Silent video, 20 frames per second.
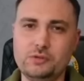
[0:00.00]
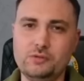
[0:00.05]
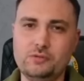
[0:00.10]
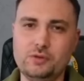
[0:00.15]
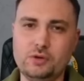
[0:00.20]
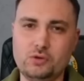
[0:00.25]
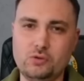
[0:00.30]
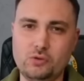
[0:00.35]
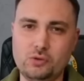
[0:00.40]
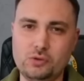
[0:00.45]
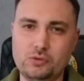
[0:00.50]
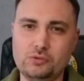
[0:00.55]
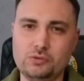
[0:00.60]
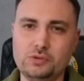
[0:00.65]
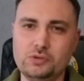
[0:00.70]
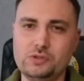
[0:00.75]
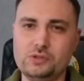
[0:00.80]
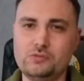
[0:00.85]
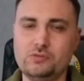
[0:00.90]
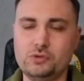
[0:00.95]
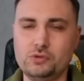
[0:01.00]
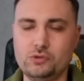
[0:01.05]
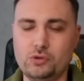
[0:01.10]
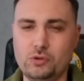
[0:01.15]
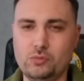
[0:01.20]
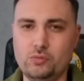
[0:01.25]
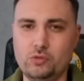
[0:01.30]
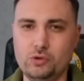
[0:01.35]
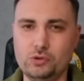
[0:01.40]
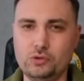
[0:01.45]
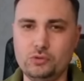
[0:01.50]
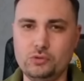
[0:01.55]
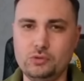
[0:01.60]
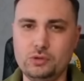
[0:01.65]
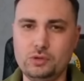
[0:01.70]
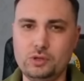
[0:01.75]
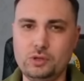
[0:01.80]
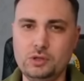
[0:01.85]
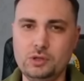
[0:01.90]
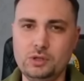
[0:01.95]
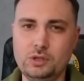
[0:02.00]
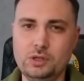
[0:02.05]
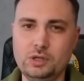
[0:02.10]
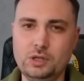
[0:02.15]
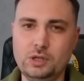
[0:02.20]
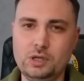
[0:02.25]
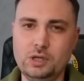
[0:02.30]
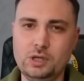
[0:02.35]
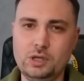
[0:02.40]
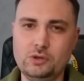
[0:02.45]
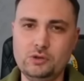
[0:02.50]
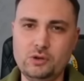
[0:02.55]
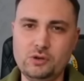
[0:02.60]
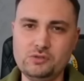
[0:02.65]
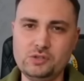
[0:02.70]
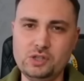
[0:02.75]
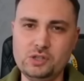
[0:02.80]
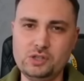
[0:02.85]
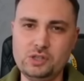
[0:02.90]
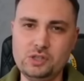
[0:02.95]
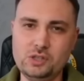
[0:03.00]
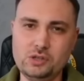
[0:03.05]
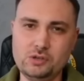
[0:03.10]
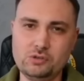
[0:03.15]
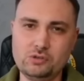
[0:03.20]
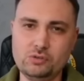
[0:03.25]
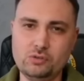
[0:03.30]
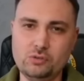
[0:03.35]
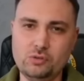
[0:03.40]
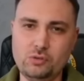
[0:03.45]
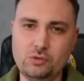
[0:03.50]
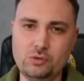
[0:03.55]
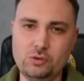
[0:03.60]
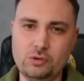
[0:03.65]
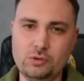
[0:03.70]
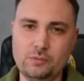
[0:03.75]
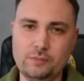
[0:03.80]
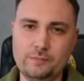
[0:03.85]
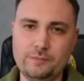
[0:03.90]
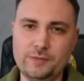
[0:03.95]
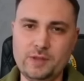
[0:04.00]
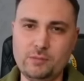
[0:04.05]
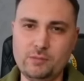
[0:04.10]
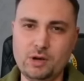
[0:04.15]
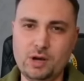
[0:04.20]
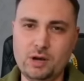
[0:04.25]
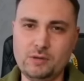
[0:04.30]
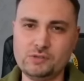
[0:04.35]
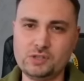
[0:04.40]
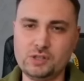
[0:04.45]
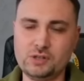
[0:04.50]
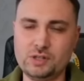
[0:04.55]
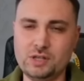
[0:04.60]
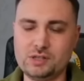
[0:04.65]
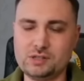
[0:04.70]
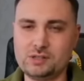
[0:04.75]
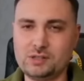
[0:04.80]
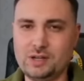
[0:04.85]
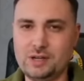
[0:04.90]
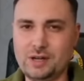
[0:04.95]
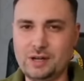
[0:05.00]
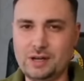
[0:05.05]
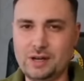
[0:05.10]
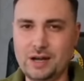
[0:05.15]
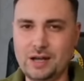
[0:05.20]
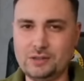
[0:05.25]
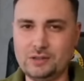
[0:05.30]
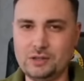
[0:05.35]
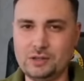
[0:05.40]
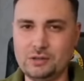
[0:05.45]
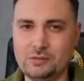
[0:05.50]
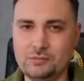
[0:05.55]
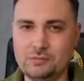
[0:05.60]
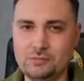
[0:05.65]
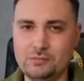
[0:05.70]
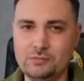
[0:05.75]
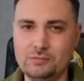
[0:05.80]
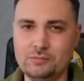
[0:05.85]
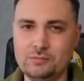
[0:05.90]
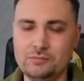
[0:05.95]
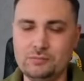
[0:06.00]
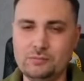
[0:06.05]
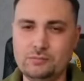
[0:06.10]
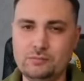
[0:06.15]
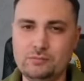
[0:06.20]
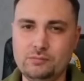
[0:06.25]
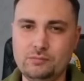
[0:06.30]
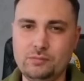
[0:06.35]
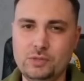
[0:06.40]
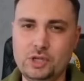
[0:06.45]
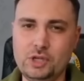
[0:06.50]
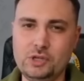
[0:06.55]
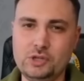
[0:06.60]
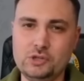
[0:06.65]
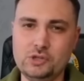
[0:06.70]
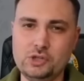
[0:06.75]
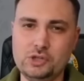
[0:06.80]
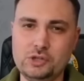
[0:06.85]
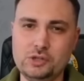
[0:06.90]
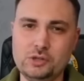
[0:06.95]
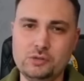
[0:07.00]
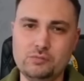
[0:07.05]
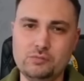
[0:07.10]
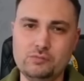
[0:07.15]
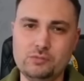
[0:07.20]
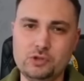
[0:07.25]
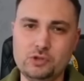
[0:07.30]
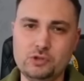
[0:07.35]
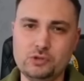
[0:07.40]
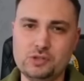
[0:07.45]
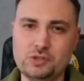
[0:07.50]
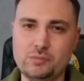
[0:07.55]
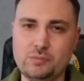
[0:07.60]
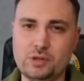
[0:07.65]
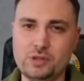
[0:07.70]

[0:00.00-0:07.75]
Trước đó, phát ngôn viên tình báo của quân đội Ukraine từng thừa nhận rằng có một cuộc trao đổi tù nhân đã được lên kế hoạch vào ngày xảy ra tai nạn.